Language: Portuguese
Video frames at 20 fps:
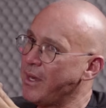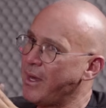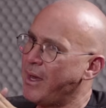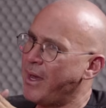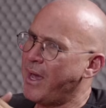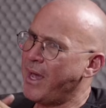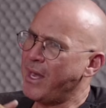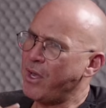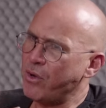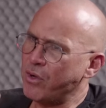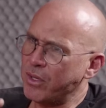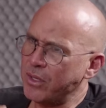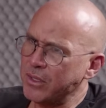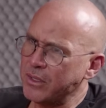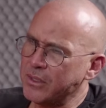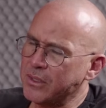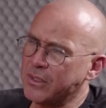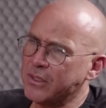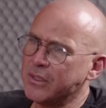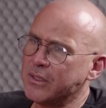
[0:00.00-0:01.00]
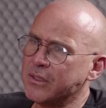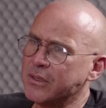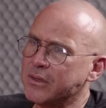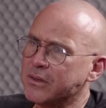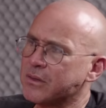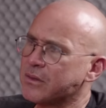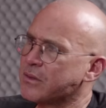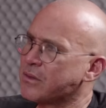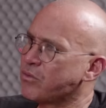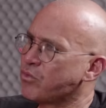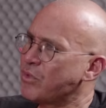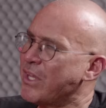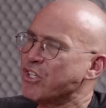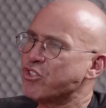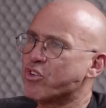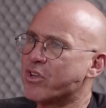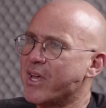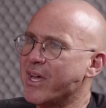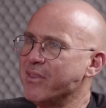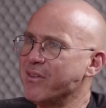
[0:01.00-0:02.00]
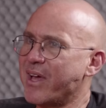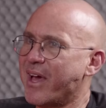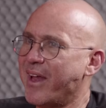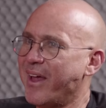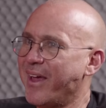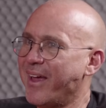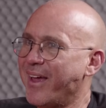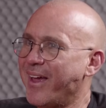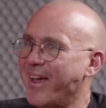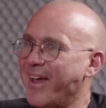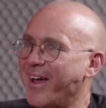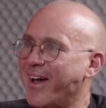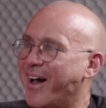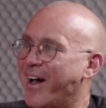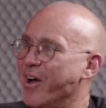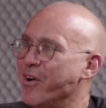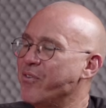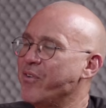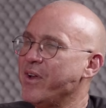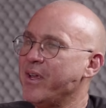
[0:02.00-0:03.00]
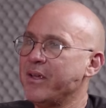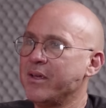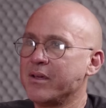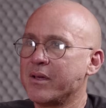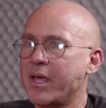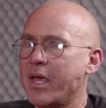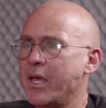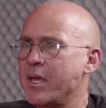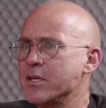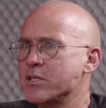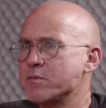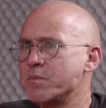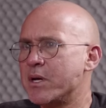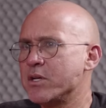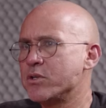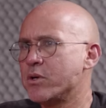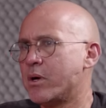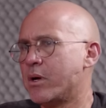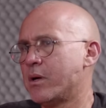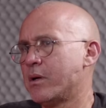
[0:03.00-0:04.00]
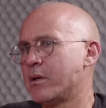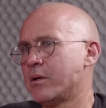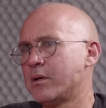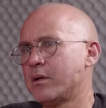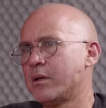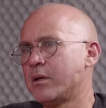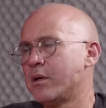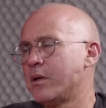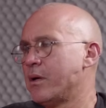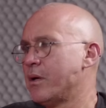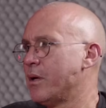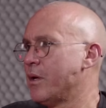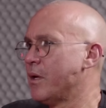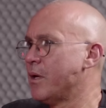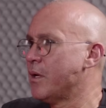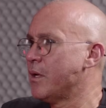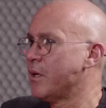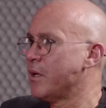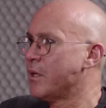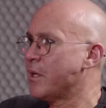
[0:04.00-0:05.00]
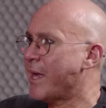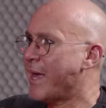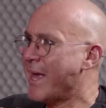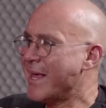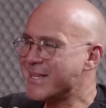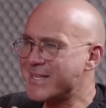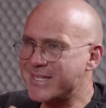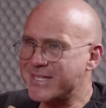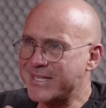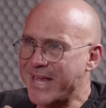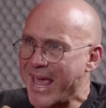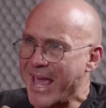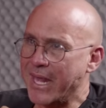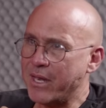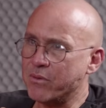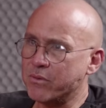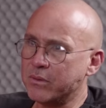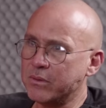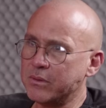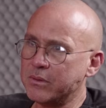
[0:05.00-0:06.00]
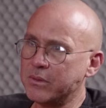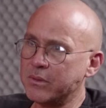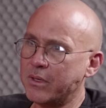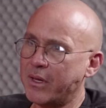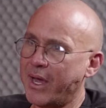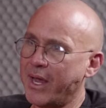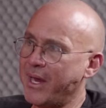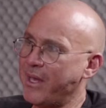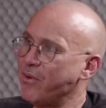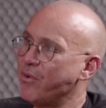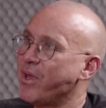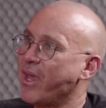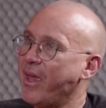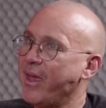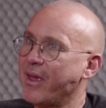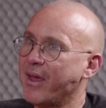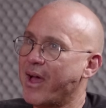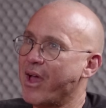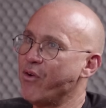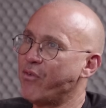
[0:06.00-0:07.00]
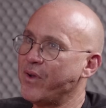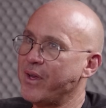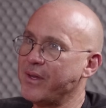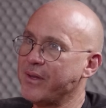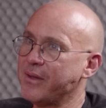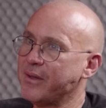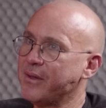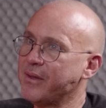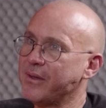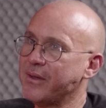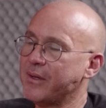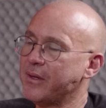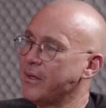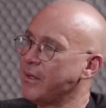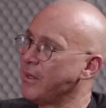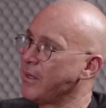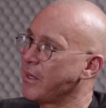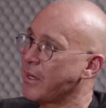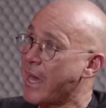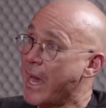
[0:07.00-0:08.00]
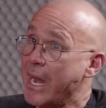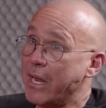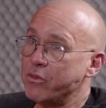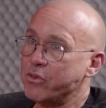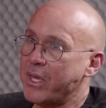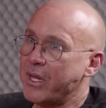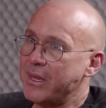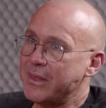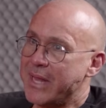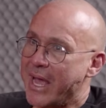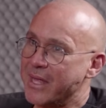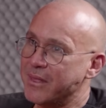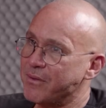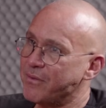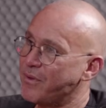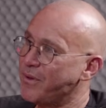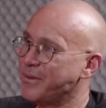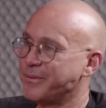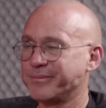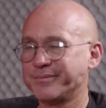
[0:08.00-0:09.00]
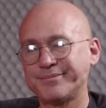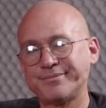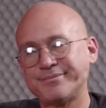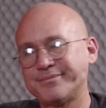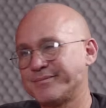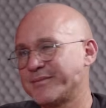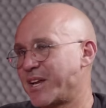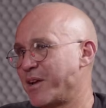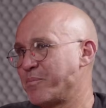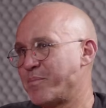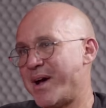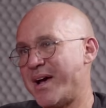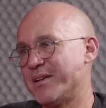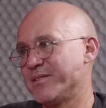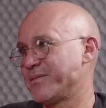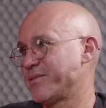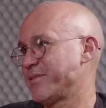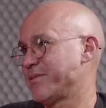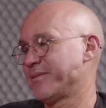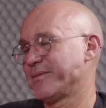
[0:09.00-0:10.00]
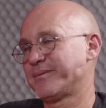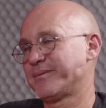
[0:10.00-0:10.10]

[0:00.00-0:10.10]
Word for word: Aí ele olhou, tá chorando, cara? Aí eu falei, que isso, Major? É sério? Aí ele, o quê? Aí eu falei, cara, não tem nada. Ele falou, passos.